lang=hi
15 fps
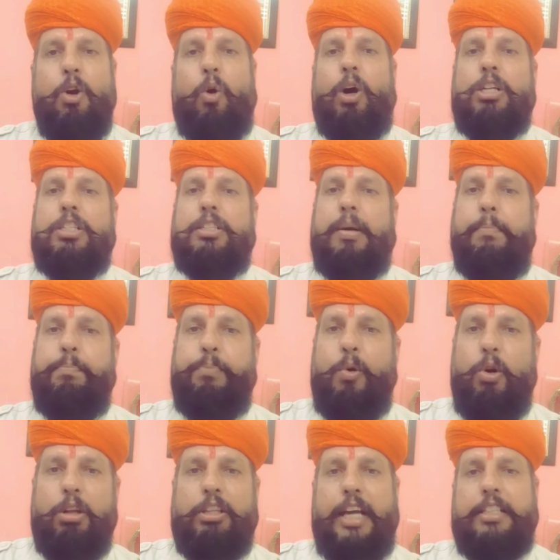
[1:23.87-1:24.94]
और
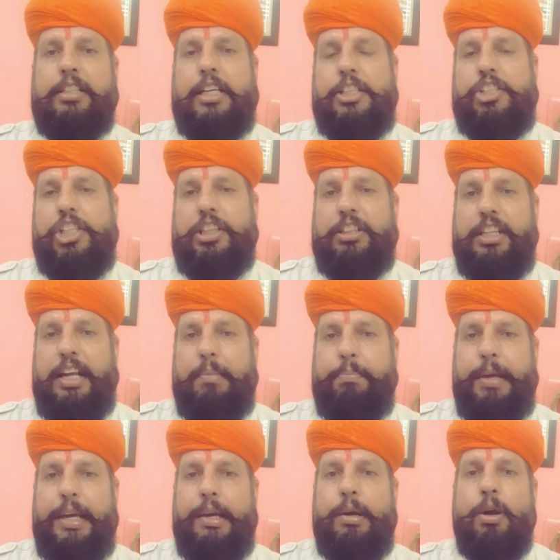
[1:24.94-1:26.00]
संपूर्ण देश का क्षत्रिय
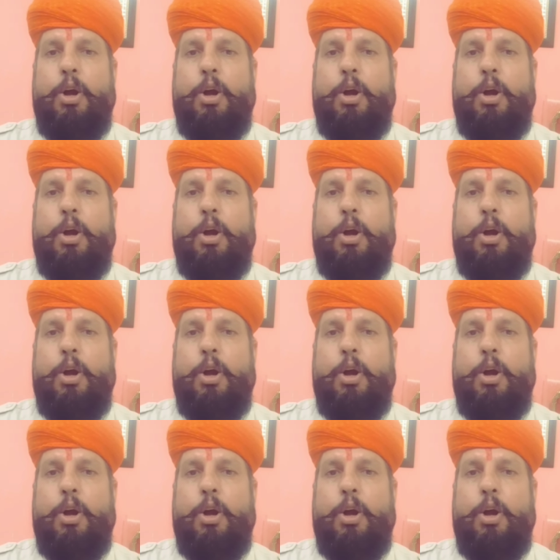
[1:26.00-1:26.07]
भी